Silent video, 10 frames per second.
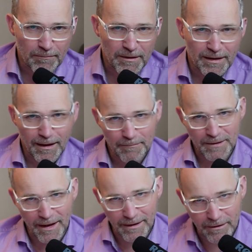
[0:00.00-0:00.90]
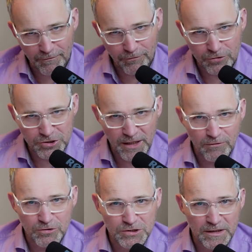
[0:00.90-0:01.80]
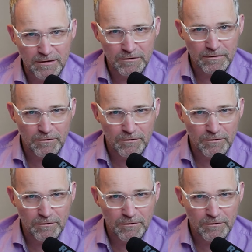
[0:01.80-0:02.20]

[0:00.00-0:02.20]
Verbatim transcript: die haben eine eigene Vollstreckungsstelle